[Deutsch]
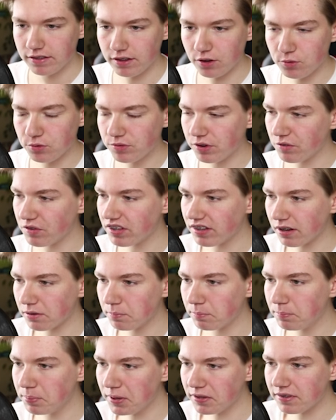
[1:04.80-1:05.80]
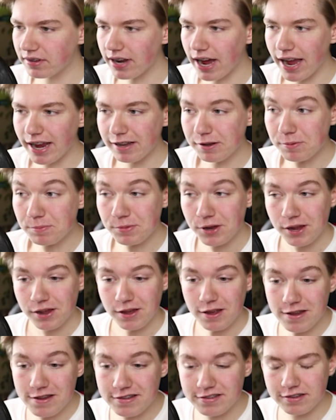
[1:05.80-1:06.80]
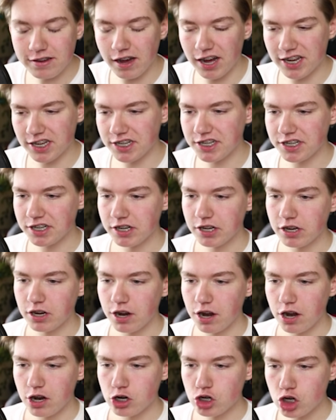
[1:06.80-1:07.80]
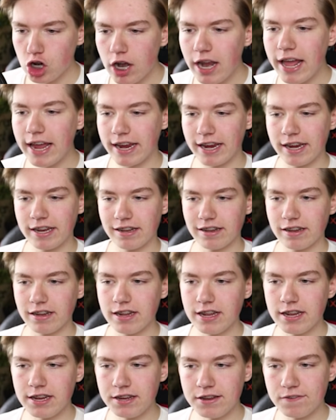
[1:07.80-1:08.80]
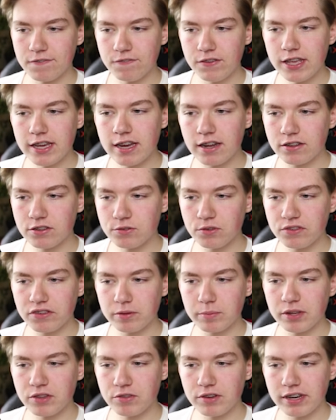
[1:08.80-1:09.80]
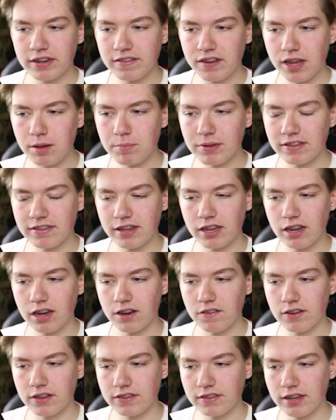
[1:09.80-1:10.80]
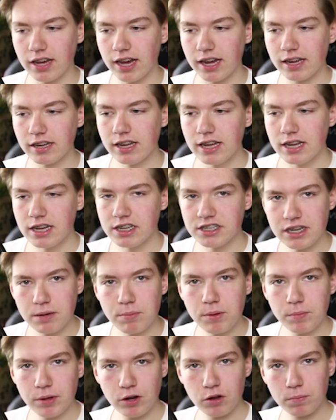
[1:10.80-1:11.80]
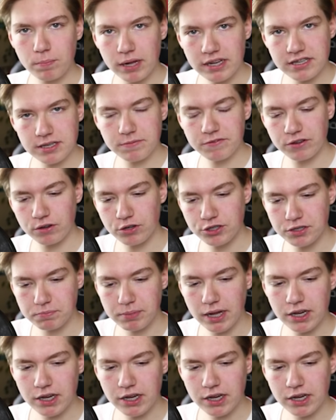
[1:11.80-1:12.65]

sehr gut, weil wie gesagt, ein bisschen Item ist gar nicht schlecht. Ich will ganz kurz nochmal zu den Themen etc. was sagen. Ich habe immer noch ein paar Themen von euch im